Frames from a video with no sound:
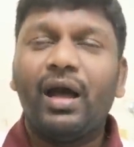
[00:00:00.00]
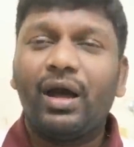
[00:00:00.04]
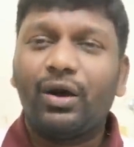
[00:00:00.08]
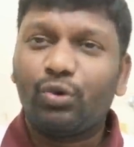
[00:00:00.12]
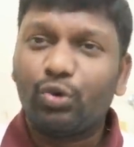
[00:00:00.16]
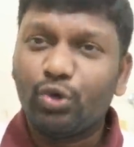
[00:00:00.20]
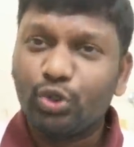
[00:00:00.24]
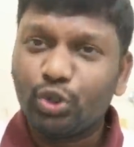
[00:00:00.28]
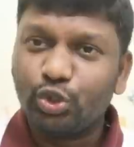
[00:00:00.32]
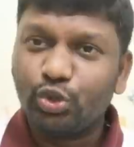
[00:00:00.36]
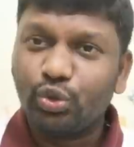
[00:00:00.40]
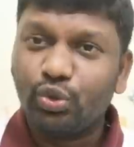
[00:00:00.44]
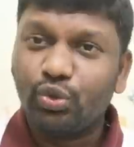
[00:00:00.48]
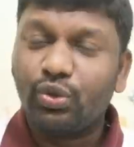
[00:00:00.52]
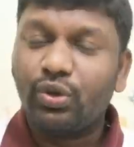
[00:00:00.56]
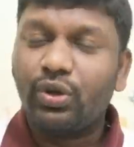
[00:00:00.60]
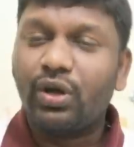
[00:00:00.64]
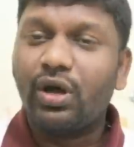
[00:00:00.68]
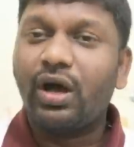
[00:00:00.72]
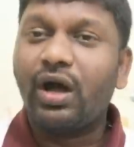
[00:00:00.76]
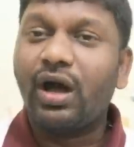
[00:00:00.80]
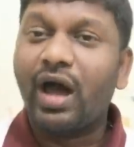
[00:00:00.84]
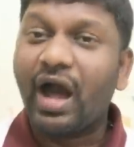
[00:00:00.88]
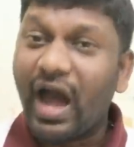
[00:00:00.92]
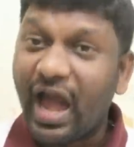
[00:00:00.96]
కొంచెం
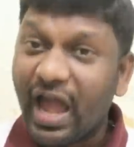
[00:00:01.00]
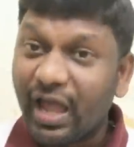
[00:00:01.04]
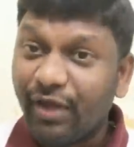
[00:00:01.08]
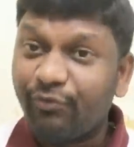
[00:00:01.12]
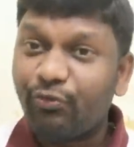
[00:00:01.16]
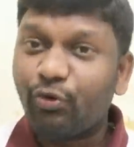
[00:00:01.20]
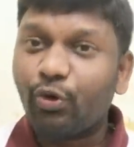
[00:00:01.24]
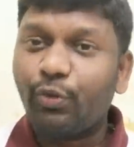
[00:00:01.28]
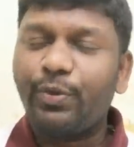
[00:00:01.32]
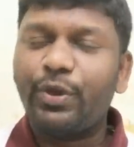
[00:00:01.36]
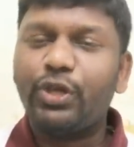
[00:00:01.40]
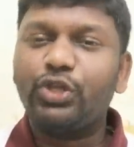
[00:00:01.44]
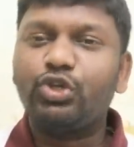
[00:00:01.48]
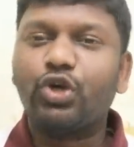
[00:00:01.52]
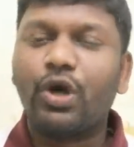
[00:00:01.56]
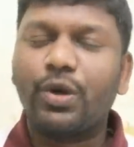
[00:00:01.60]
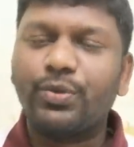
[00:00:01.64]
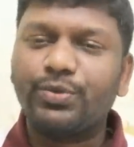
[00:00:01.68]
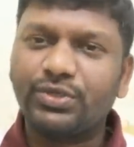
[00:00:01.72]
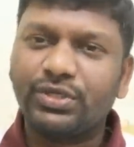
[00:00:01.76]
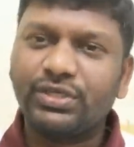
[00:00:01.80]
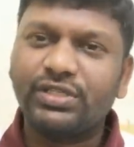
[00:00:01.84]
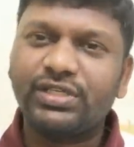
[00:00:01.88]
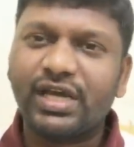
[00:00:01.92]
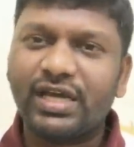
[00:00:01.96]
హై ప్రొఫైల్
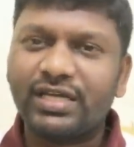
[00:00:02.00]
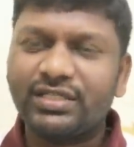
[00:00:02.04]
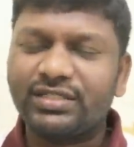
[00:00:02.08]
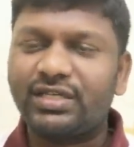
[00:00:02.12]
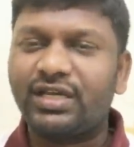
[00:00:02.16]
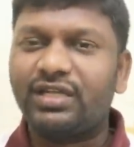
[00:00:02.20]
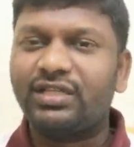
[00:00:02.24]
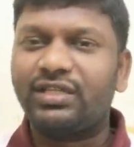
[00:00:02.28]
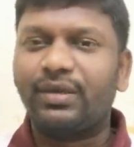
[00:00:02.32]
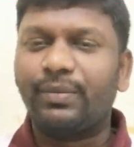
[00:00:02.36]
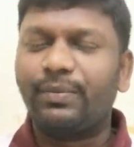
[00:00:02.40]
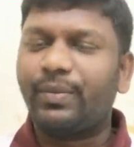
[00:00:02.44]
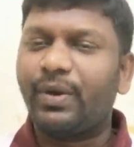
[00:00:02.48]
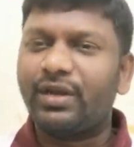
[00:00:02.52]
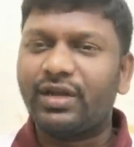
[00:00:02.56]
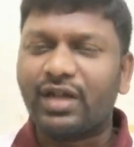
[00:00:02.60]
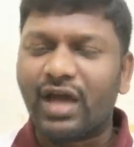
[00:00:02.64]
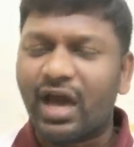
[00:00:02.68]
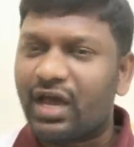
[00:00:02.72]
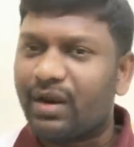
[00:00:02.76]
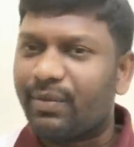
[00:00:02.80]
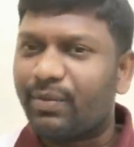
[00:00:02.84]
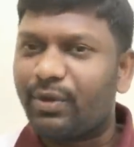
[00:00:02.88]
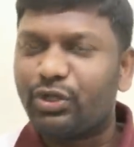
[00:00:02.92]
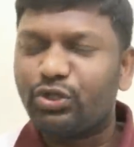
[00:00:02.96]
జాబ్స్కి చేస్తున్నారు తప్ప
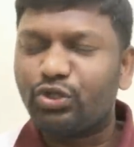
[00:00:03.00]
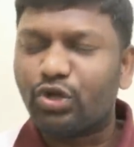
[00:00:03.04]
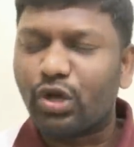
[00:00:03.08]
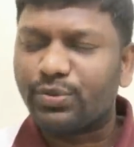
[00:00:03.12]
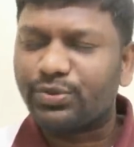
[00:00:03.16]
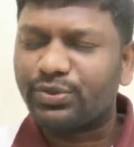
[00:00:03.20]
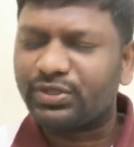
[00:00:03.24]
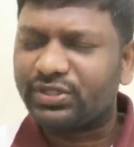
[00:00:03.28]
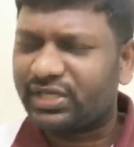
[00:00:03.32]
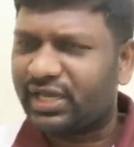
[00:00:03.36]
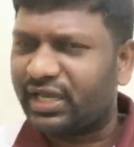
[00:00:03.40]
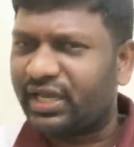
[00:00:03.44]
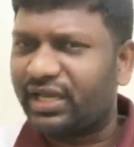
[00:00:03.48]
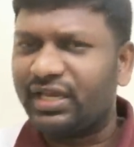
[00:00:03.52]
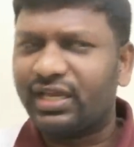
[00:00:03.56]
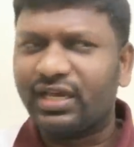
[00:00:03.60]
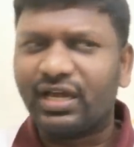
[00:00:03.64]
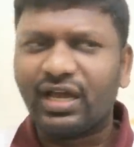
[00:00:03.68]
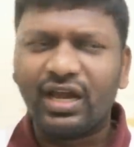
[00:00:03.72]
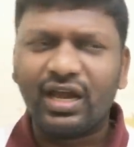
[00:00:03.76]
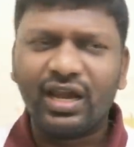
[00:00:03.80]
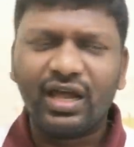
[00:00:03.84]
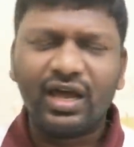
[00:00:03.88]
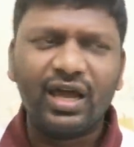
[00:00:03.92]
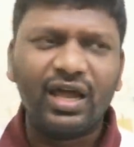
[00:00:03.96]
నార్మల్ జాబ్స్
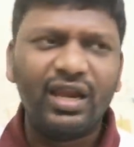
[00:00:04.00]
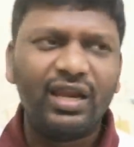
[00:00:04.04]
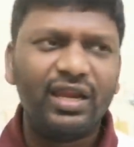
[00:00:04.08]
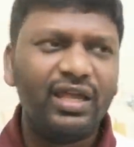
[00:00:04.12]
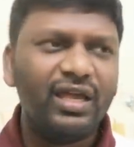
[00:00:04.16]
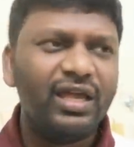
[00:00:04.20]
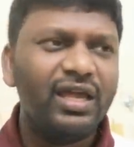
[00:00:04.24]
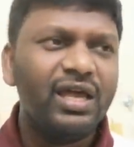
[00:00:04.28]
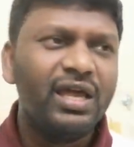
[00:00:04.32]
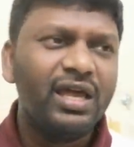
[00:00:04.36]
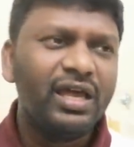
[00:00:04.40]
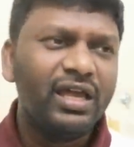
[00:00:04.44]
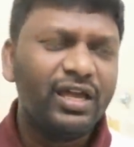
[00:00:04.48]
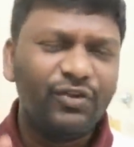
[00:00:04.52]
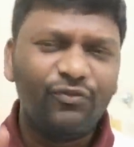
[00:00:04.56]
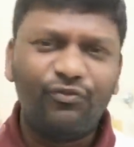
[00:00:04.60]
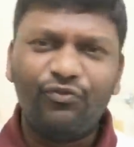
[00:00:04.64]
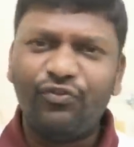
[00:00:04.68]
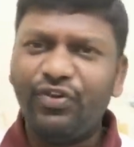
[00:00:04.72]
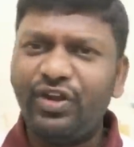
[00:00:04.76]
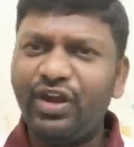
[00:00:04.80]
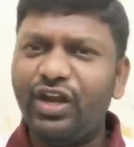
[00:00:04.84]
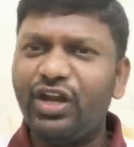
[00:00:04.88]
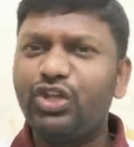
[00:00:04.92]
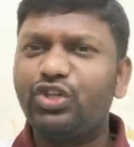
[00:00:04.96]
టెక్నికల్ కానీ
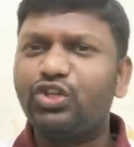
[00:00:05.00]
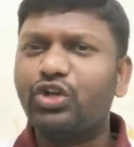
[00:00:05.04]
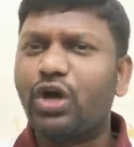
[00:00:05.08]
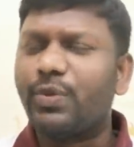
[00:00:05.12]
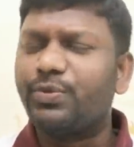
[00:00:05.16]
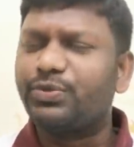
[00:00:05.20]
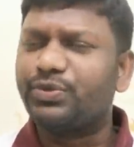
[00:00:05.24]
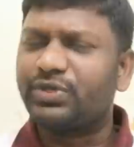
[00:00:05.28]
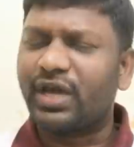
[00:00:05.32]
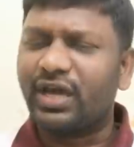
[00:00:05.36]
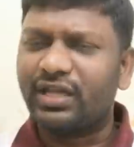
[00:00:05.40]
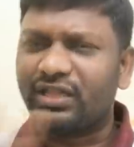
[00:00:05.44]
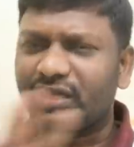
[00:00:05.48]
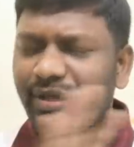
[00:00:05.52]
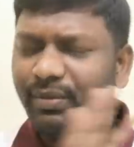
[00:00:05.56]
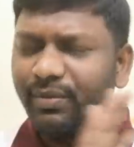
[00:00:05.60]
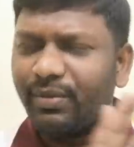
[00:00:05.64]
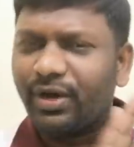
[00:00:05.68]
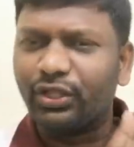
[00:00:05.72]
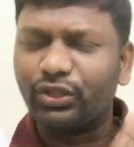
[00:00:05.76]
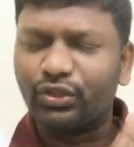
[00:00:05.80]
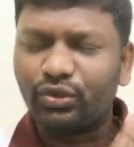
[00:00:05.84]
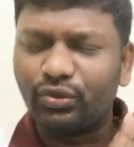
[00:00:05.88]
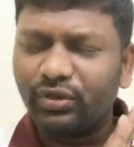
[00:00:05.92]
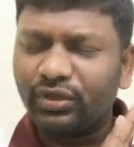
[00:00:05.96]
ఫీల్డ్ జాబ్స్కి అయితే
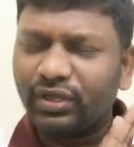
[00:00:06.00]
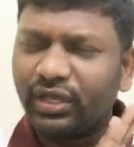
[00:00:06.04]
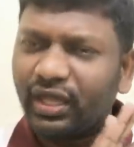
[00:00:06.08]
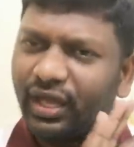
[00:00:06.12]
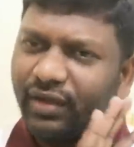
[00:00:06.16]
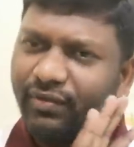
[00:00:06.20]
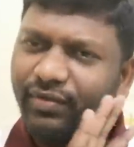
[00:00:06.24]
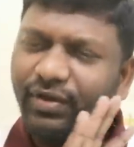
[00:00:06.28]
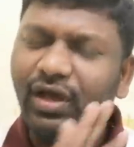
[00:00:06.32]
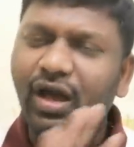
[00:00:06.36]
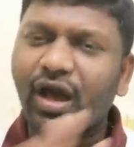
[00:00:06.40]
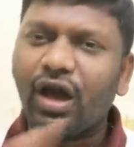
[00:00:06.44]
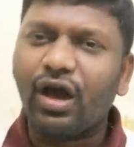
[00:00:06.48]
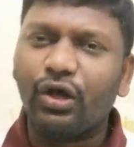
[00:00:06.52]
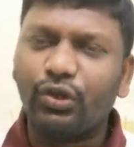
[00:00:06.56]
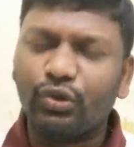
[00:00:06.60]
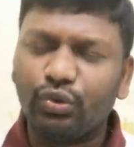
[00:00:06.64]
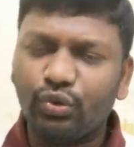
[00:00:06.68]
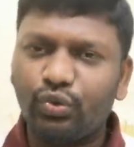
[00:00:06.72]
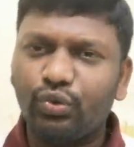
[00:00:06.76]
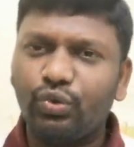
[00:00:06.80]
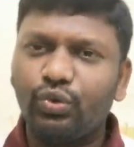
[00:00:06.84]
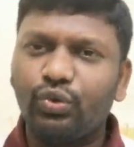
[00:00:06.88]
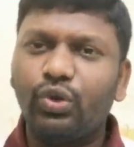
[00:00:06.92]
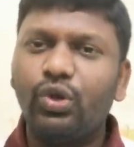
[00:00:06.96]
మాత్రం ఏమీ
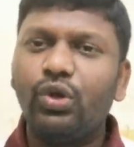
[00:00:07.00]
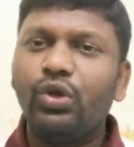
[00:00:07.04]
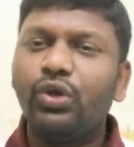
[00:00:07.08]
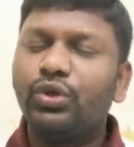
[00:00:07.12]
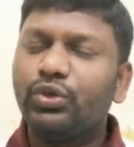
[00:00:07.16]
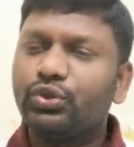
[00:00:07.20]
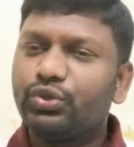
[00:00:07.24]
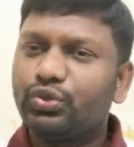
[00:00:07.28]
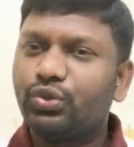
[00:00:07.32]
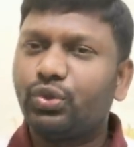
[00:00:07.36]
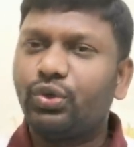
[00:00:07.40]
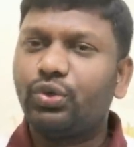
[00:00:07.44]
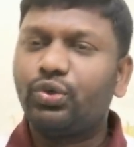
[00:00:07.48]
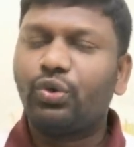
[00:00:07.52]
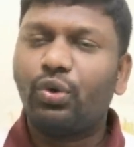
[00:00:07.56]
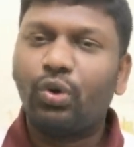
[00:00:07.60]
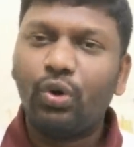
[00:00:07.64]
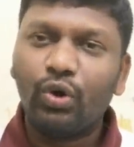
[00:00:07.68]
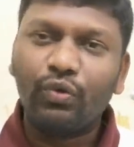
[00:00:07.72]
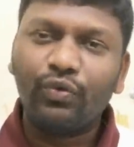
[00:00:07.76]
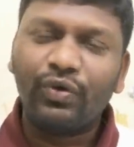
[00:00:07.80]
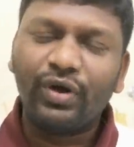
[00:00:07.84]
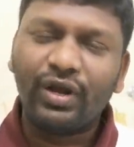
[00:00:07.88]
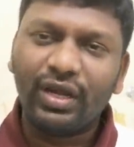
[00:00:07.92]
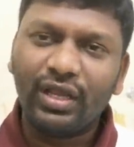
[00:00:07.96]
కాదు సో
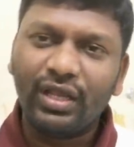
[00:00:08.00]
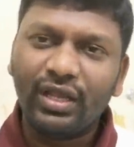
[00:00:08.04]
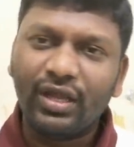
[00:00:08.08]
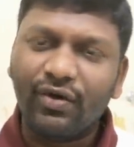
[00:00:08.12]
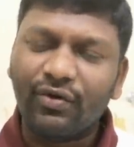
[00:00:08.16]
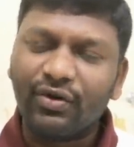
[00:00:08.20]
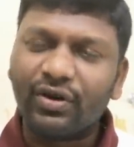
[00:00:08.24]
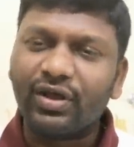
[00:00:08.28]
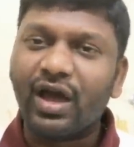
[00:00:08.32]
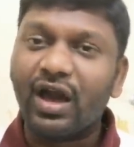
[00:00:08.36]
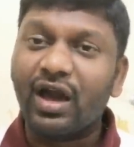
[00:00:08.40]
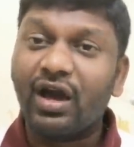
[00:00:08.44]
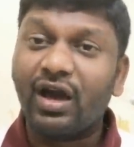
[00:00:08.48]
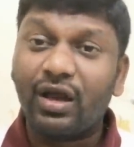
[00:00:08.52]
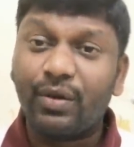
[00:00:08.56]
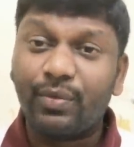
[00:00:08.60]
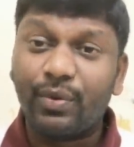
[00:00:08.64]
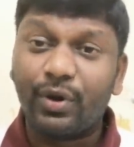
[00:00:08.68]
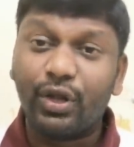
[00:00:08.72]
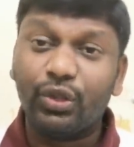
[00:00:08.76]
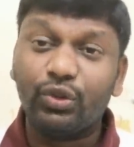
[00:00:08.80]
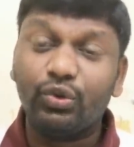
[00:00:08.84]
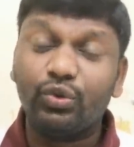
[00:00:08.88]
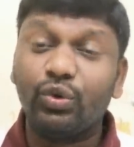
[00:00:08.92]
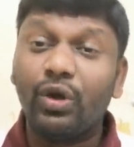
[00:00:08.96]
డోంట్ వరీ ఎవరు కంగారు
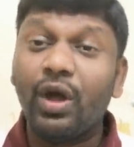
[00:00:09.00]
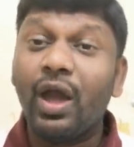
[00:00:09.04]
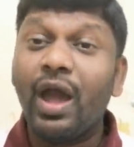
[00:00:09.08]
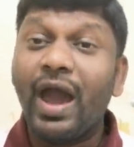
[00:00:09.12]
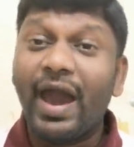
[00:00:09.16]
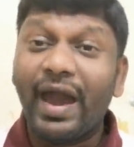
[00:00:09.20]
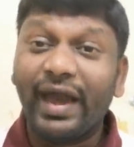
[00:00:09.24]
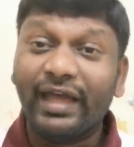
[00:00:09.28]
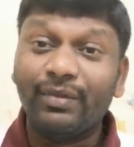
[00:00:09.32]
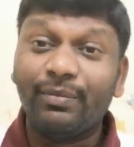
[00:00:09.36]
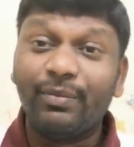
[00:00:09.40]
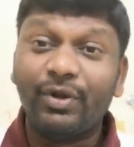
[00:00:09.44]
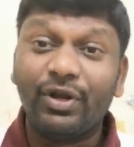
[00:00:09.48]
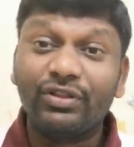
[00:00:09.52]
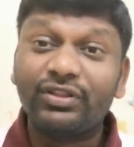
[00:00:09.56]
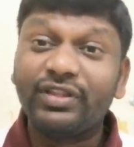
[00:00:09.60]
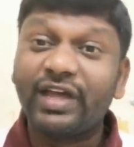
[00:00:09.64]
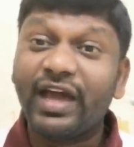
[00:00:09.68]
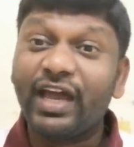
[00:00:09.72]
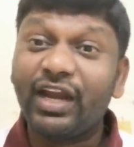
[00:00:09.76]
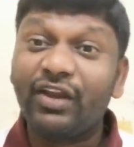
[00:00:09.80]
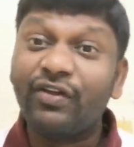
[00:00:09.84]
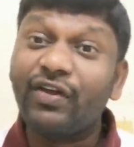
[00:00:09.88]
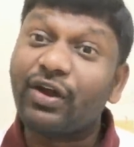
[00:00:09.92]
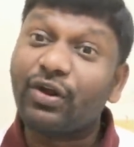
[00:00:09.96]
పడద్దు అయితే మనం
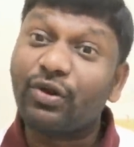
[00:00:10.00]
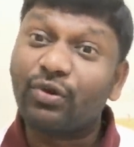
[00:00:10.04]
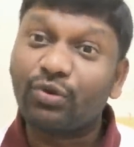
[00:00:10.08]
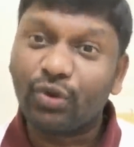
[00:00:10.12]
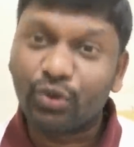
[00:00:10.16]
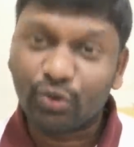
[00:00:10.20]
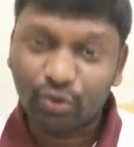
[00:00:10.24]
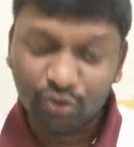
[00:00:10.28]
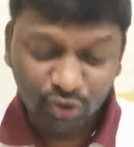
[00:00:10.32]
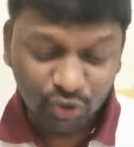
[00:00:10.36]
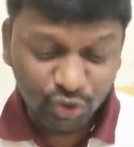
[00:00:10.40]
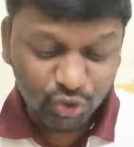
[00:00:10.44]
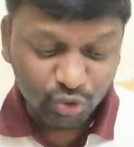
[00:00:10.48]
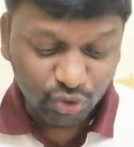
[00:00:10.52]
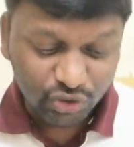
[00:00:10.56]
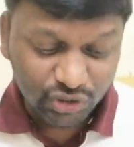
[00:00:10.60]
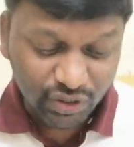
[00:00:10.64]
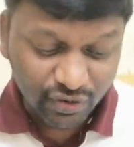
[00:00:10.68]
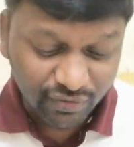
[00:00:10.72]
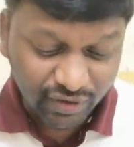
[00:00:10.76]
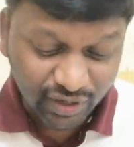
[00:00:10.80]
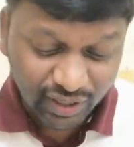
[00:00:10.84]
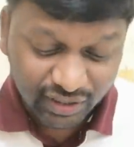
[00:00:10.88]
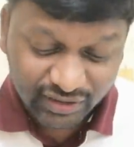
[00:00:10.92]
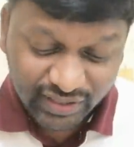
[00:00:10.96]
ధైర్యం ఎక్కడ కొనుక్కుందో
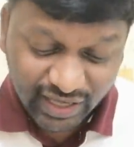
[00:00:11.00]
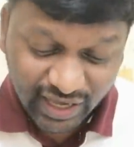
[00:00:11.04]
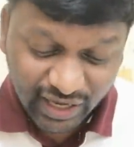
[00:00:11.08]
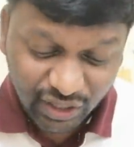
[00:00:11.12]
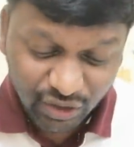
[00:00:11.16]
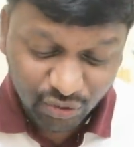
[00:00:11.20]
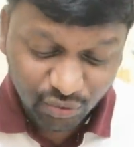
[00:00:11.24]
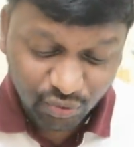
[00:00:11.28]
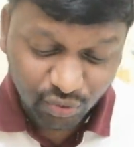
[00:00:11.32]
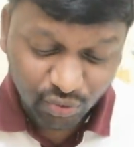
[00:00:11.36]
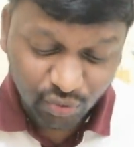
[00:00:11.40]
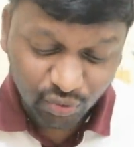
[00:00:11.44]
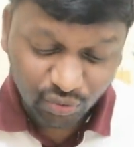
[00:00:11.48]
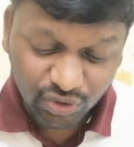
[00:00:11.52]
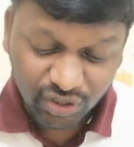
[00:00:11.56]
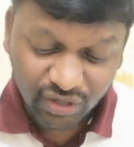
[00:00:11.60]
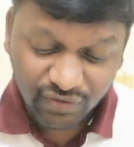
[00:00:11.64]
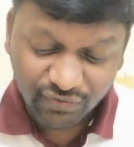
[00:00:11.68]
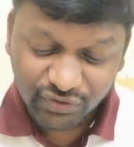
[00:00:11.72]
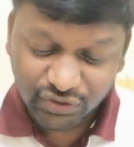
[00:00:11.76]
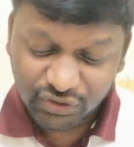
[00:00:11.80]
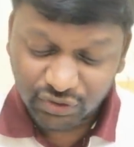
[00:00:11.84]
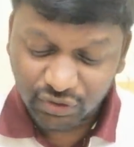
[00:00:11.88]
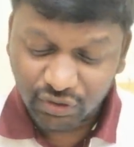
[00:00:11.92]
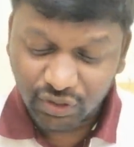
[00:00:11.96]
చూద్దామండి ధైర్యం కొనుక్కునే
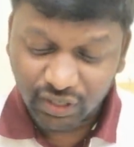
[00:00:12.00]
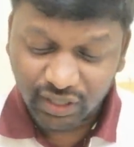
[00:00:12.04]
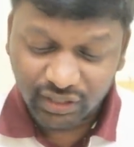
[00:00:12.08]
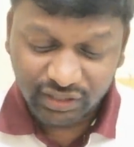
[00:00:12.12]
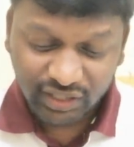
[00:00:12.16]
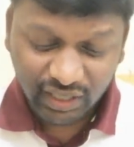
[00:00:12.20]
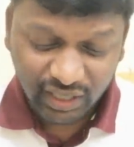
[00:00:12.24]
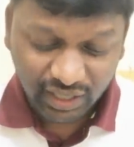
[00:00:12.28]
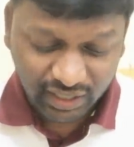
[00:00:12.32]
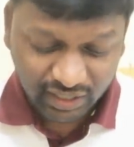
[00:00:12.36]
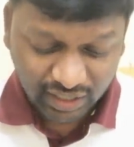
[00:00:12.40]
విషయంలో అయితే